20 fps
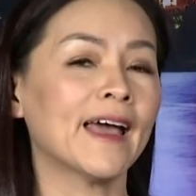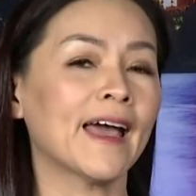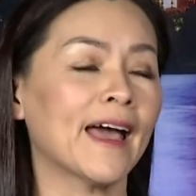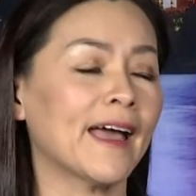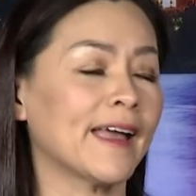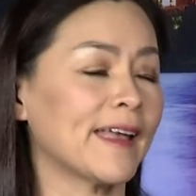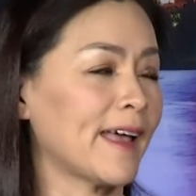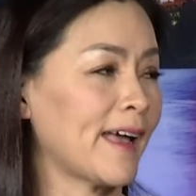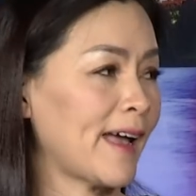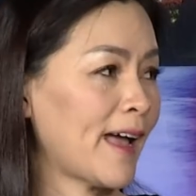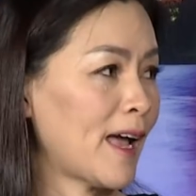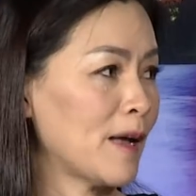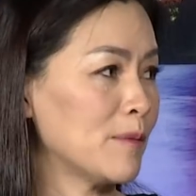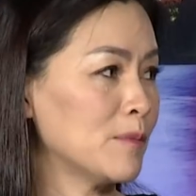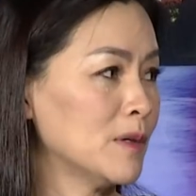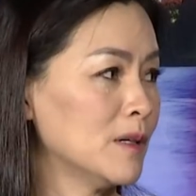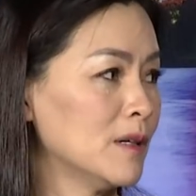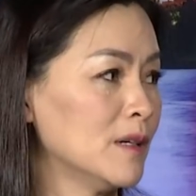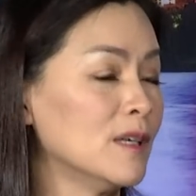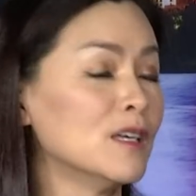
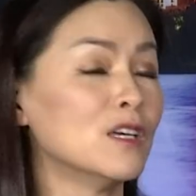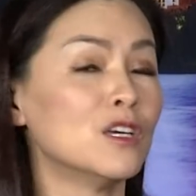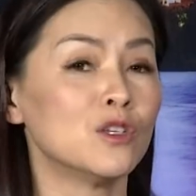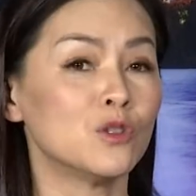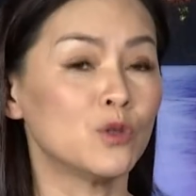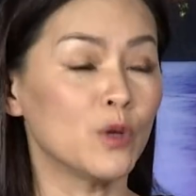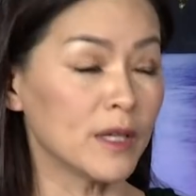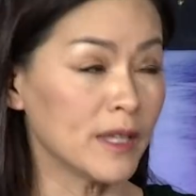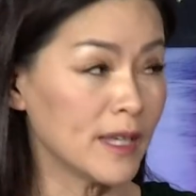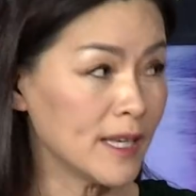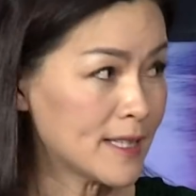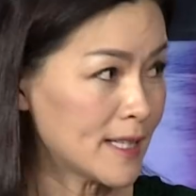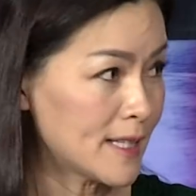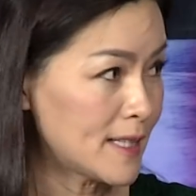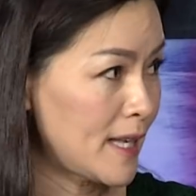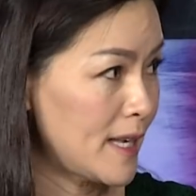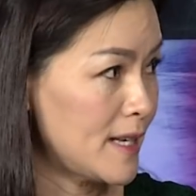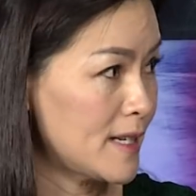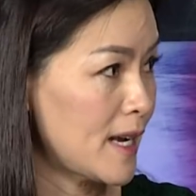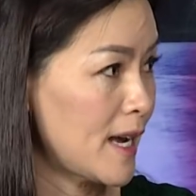2020 chuyện gì sẽ
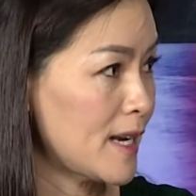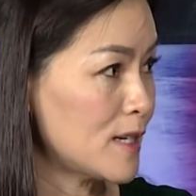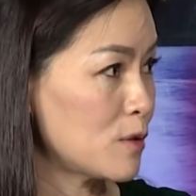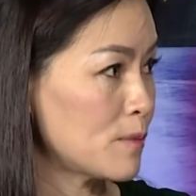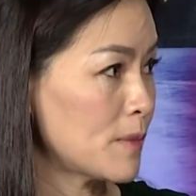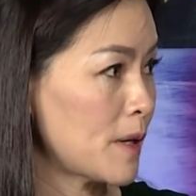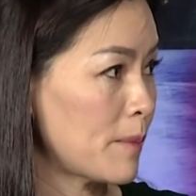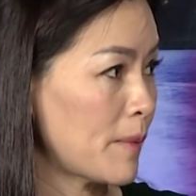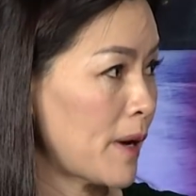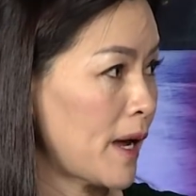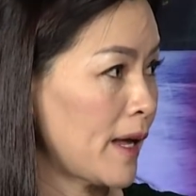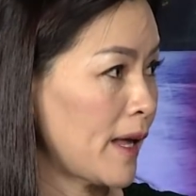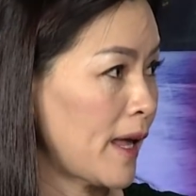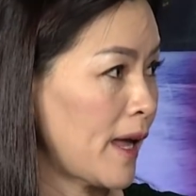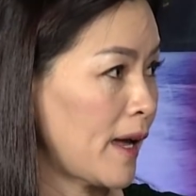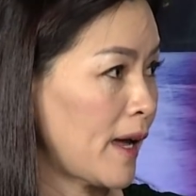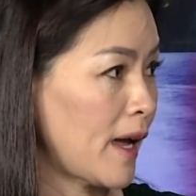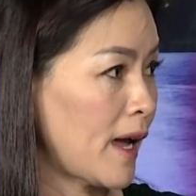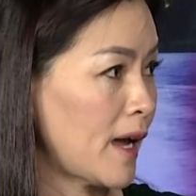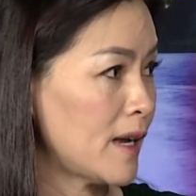xảy ra trong năm
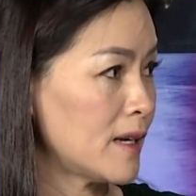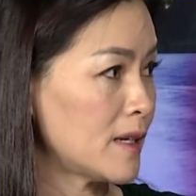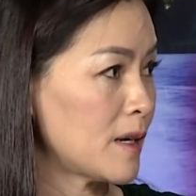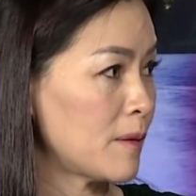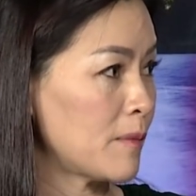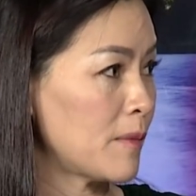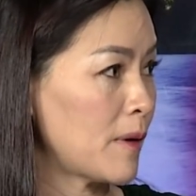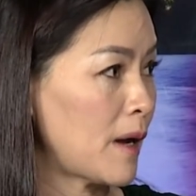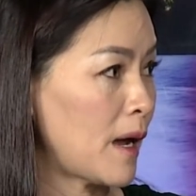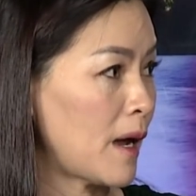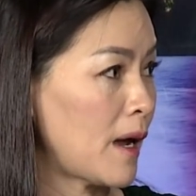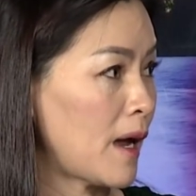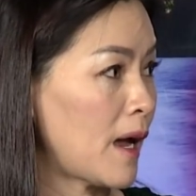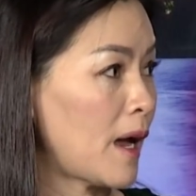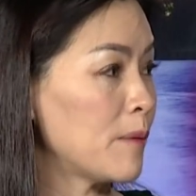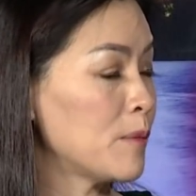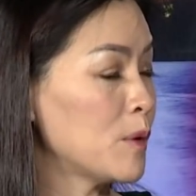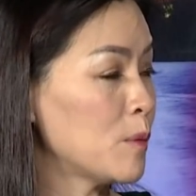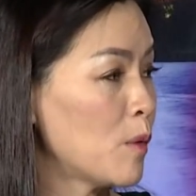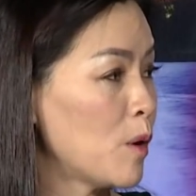
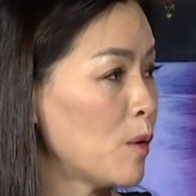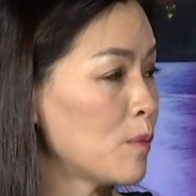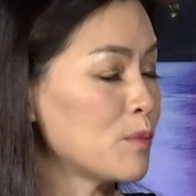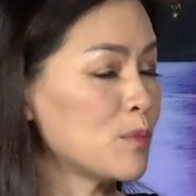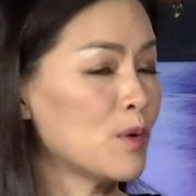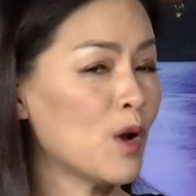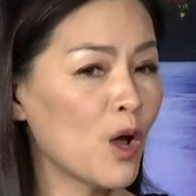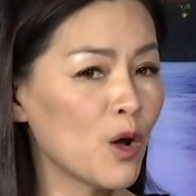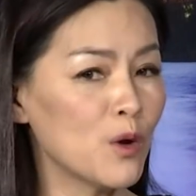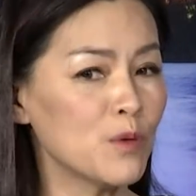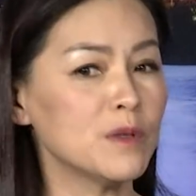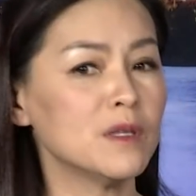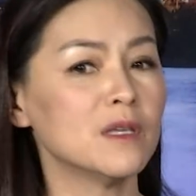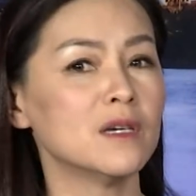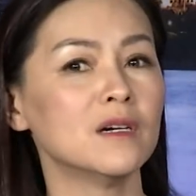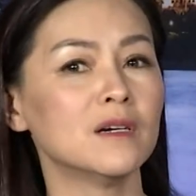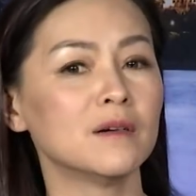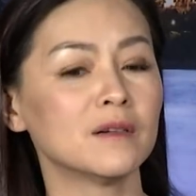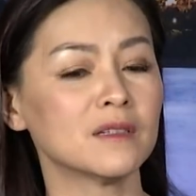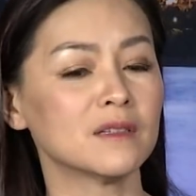2021 nếu
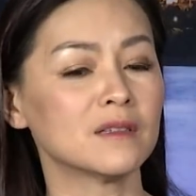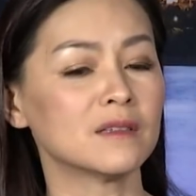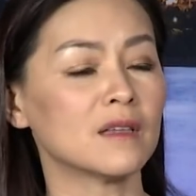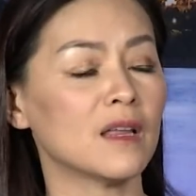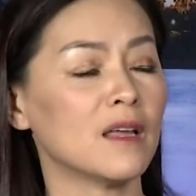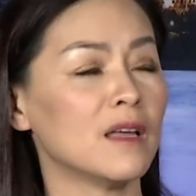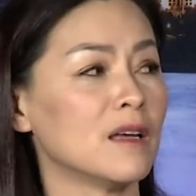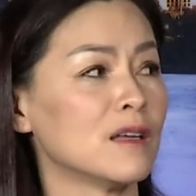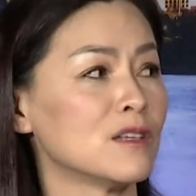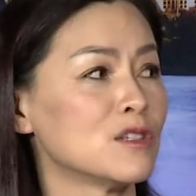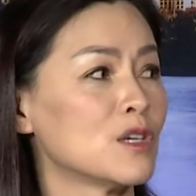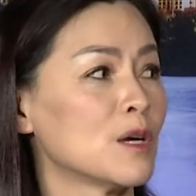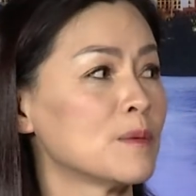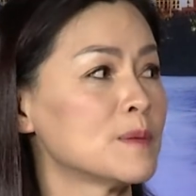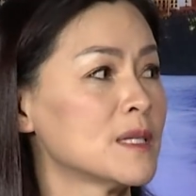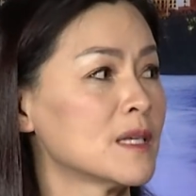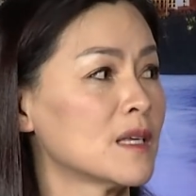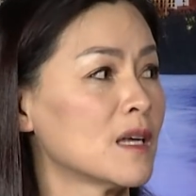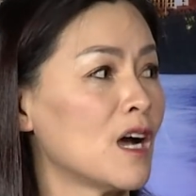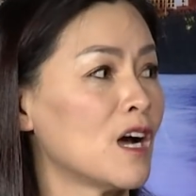như tiền job
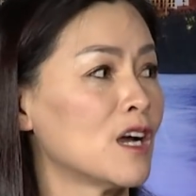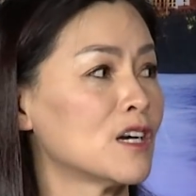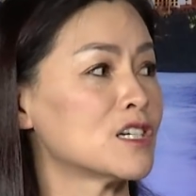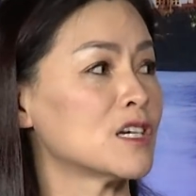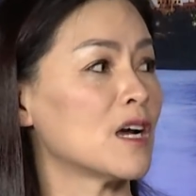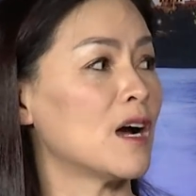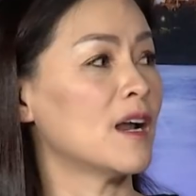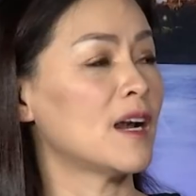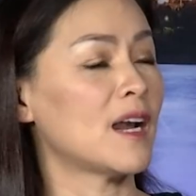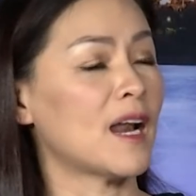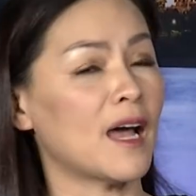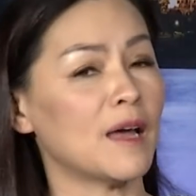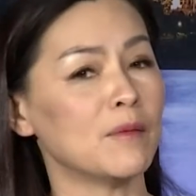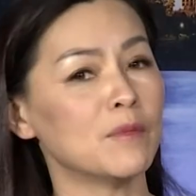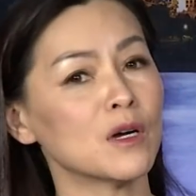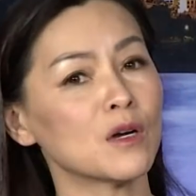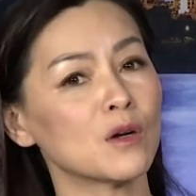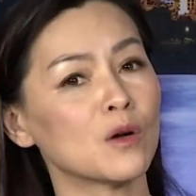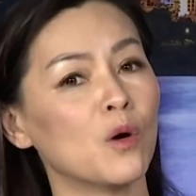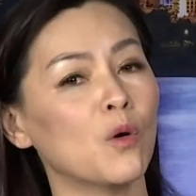seeker trở lại
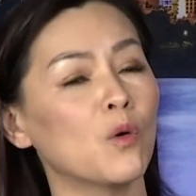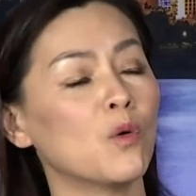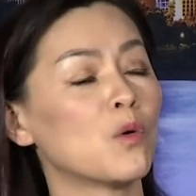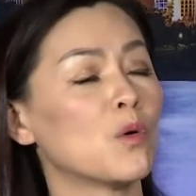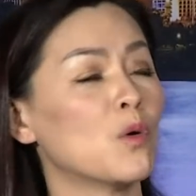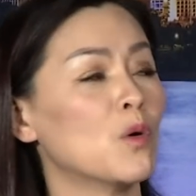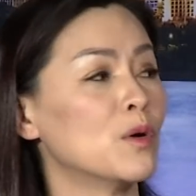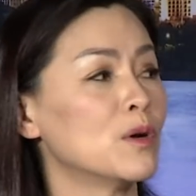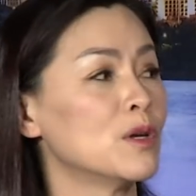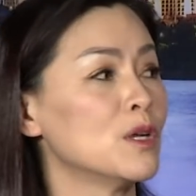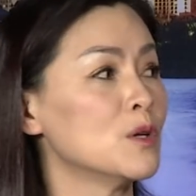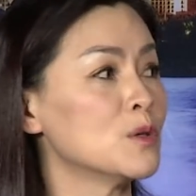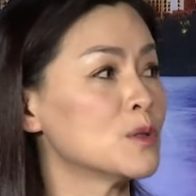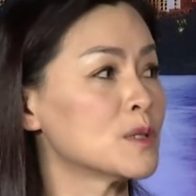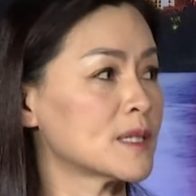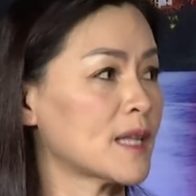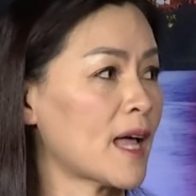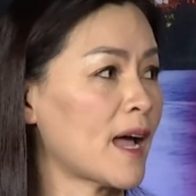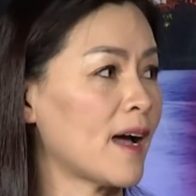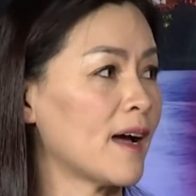mức cũ của New
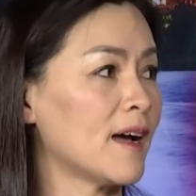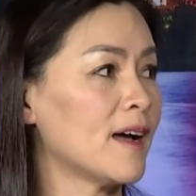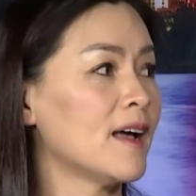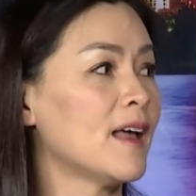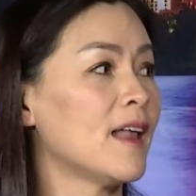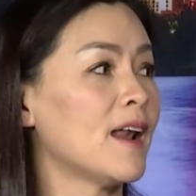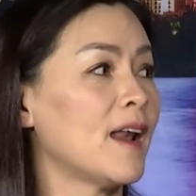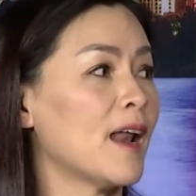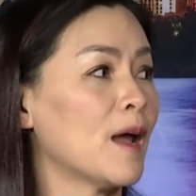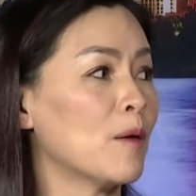Star là yeah.